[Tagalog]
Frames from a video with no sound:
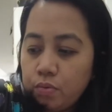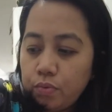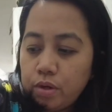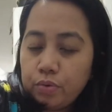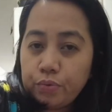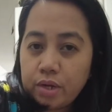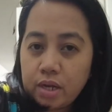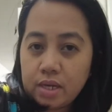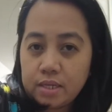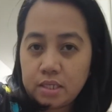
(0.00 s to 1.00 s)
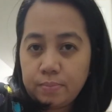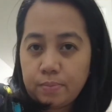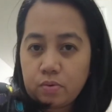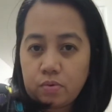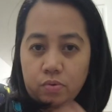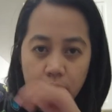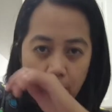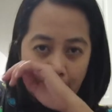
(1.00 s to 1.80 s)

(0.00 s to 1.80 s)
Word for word: unang-una naisip ko